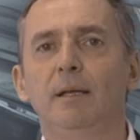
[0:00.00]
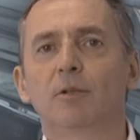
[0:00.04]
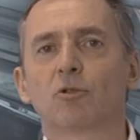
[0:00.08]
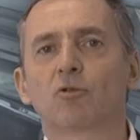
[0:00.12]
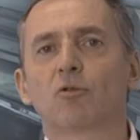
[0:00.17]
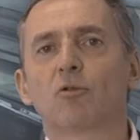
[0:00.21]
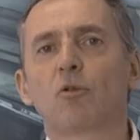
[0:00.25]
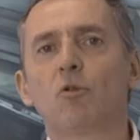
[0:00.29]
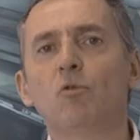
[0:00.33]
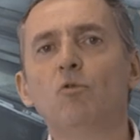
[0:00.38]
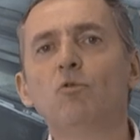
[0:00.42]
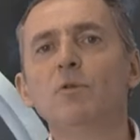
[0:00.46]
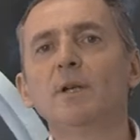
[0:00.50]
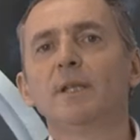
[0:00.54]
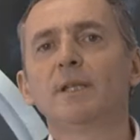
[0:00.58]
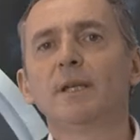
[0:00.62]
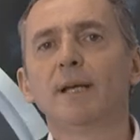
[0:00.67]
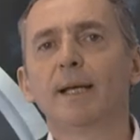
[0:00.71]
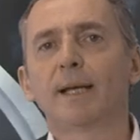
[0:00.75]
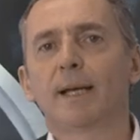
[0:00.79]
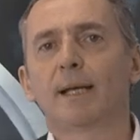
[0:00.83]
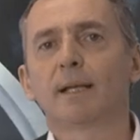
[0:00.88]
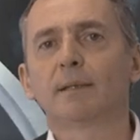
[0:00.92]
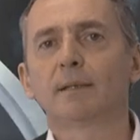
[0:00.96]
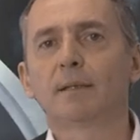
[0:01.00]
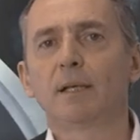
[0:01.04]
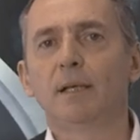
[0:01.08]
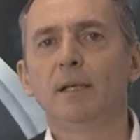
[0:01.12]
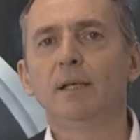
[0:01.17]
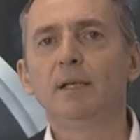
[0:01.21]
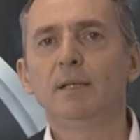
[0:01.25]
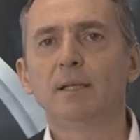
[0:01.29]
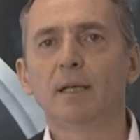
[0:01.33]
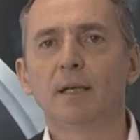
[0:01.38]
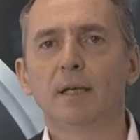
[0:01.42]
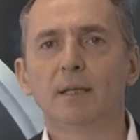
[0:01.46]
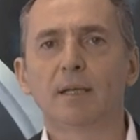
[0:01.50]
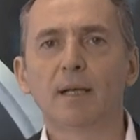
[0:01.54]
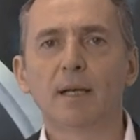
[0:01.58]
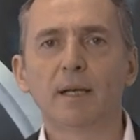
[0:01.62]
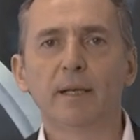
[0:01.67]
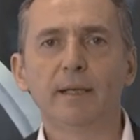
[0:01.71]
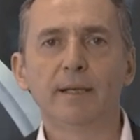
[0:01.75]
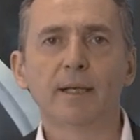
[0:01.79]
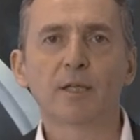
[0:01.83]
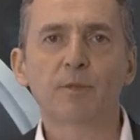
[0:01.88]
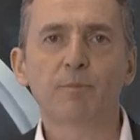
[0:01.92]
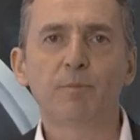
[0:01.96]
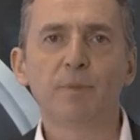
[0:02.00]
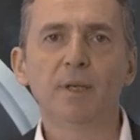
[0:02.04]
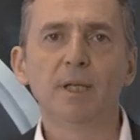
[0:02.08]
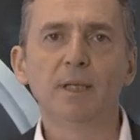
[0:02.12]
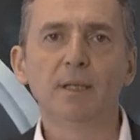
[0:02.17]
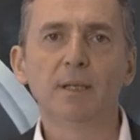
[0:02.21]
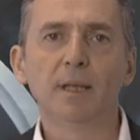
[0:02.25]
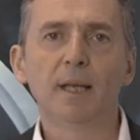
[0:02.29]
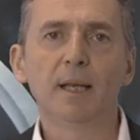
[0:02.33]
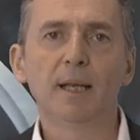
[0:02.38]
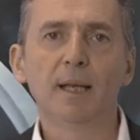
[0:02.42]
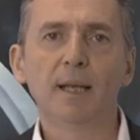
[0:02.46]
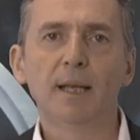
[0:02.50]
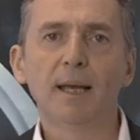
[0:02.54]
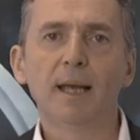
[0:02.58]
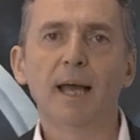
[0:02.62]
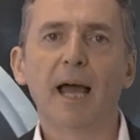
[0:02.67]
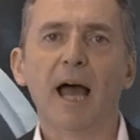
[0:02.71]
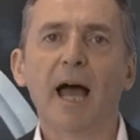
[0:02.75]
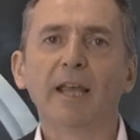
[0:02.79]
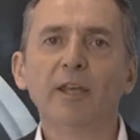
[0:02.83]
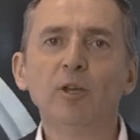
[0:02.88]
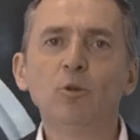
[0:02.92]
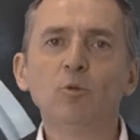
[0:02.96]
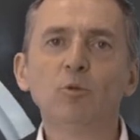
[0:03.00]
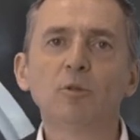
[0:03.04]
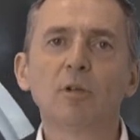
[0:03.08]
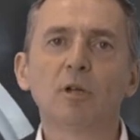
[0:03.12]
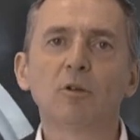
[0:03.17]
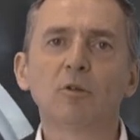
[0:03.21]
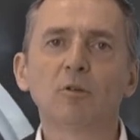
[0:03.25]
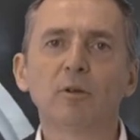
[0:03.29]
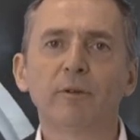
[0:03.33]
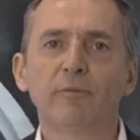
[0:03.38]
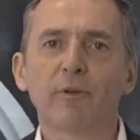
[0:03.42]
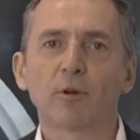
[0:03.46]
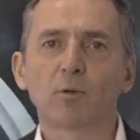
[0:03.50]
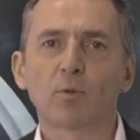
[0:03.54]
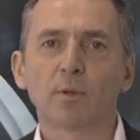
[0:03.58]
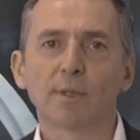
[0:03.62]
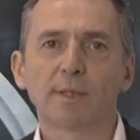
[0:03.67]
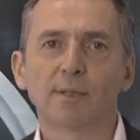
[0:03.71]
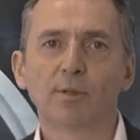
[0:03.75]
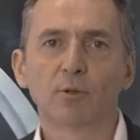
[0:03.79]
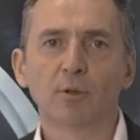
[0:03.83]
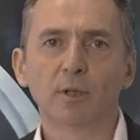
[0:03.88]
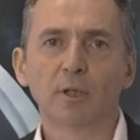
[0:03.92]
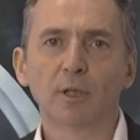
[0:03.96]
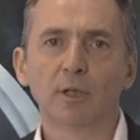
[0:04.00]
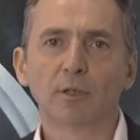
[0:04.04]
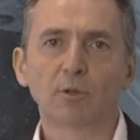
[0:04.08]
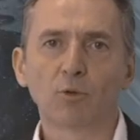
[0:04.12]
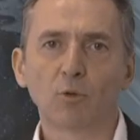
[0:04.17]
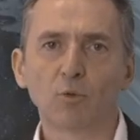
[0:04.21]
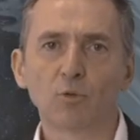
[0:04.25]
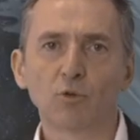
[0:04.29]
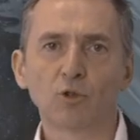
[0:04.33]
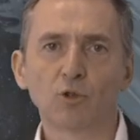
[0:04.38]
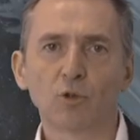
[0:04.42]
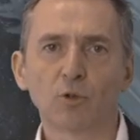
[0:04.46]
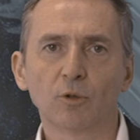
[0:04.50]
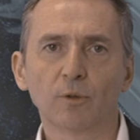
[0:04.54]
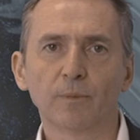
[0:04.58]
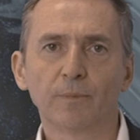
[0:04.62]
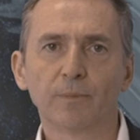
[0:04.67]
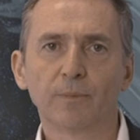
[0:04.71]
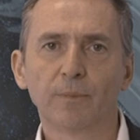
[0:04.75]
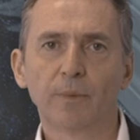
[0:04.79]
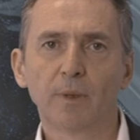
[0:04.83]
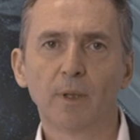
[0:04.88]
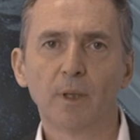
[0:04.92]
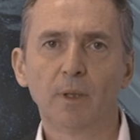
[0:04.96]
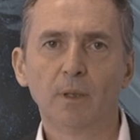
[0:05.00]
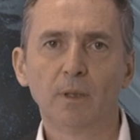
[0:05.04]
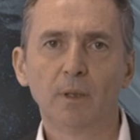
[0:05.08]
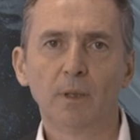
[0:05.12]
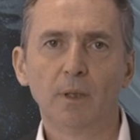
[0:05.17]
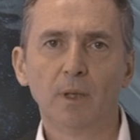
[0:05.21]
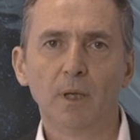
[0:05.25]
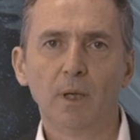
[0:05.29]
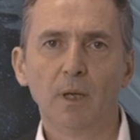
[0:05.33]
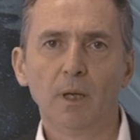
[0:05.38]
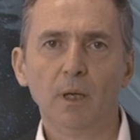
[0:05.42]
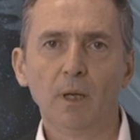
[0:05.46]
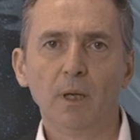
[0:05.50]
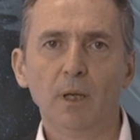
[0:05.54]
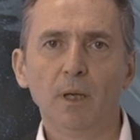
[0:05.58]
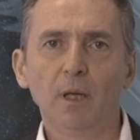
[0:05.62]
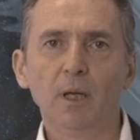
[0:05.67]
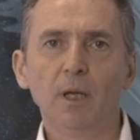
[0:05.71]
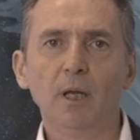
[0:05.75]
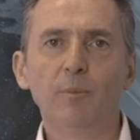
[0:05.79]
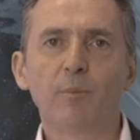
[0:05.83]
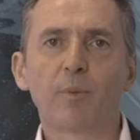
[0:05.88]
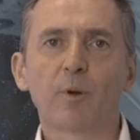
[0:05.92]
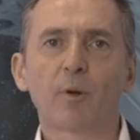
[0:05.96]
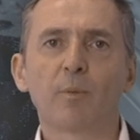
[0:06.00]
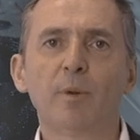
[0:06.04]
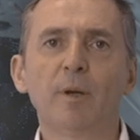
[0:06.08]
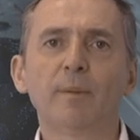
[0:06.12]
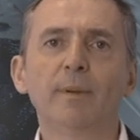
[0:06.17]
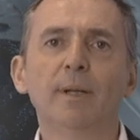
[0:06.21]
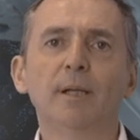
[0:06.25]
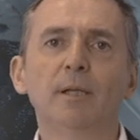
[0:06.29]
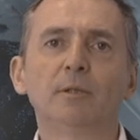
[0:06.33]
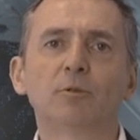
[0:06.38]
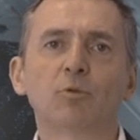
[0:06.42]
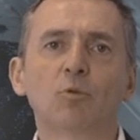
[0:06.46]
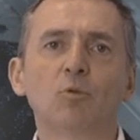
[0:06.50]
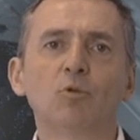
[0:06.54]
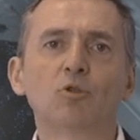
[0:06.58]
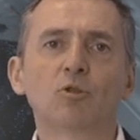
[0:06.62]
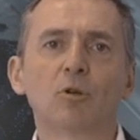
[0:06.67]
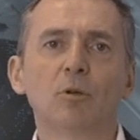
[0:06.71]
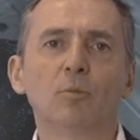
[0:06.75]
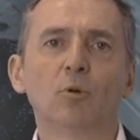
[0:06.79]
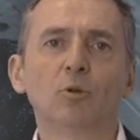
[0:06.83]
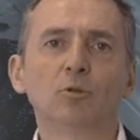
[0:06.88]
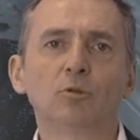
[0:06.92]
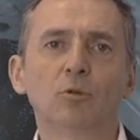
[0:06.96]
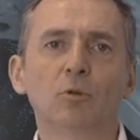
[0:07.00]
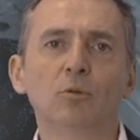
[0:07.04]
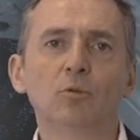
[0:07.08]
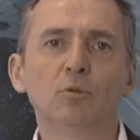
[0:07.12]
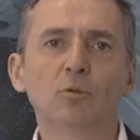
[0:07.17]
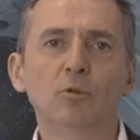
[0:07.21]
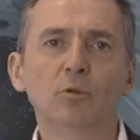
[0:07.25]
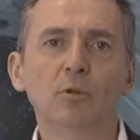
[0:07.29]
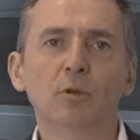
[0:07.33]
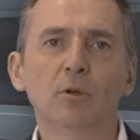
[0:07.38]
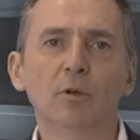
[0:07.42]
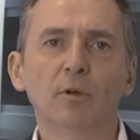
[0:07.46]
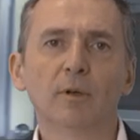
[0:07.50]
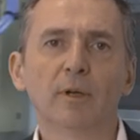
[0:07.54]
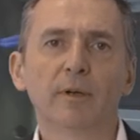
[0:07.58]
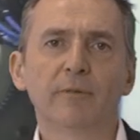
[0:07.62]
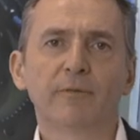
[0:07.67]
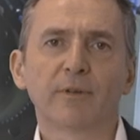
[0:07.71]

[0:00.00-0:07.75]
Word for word: che sono una delle caratteristiche della linea spindle, aiutano l'evacuazione del trucciolo. Il problema del trucciolo molto lungo e